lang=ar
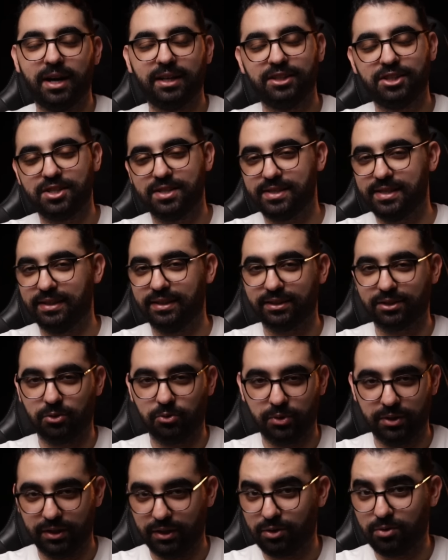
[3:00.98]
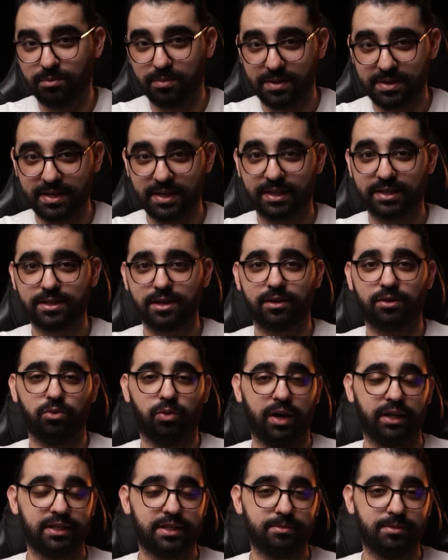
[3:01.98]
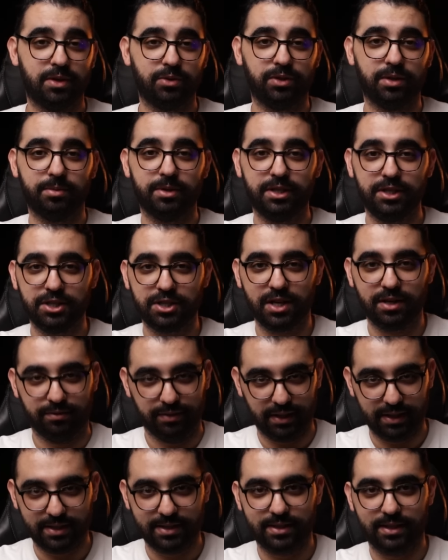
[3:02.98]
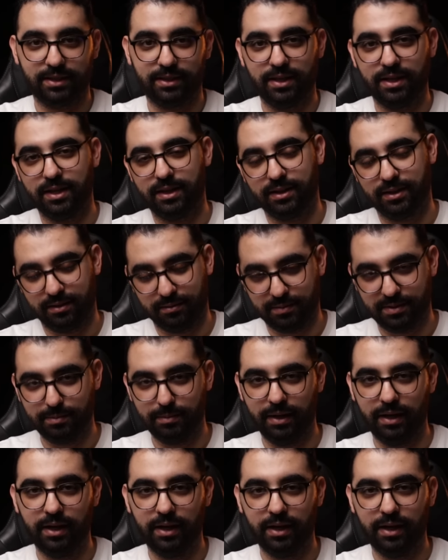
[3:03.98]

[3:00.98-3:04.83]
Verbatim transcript: ما غاديش نزيد نطول عليكم مازال اكثر وغادي نبداو دابا نيشان في القصه ديالنا بسم